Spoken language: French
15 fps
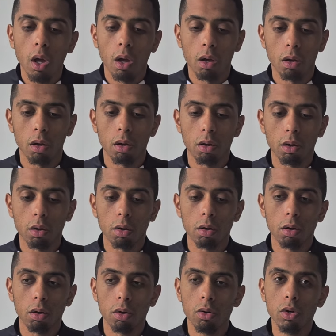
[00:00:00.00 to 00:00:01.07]

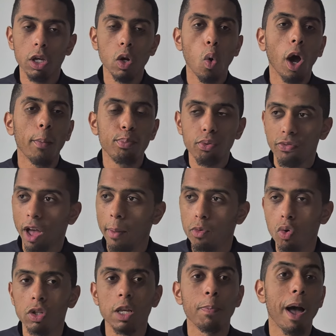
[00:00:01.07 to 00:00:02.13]
Euh, il aurait pu faire
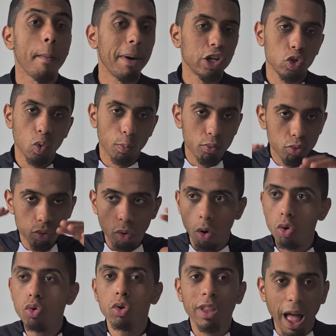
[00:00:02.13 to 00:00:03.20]
mieux. C'est pas un match non plus euh,
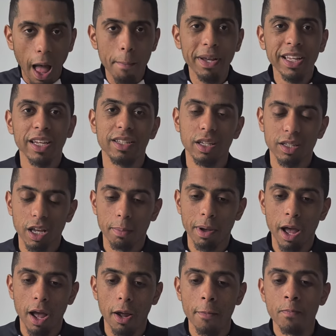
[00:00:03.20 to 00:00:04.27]
ultra maîtrisé de sa
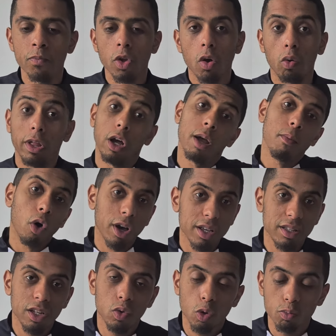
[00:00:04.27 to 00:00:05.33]
part. On a quand même
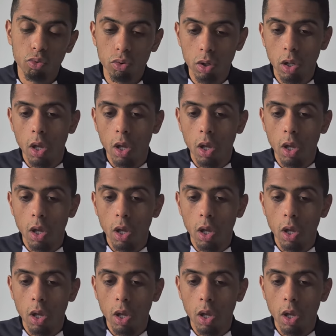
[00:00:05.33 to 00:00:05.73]
encaissé deux buts.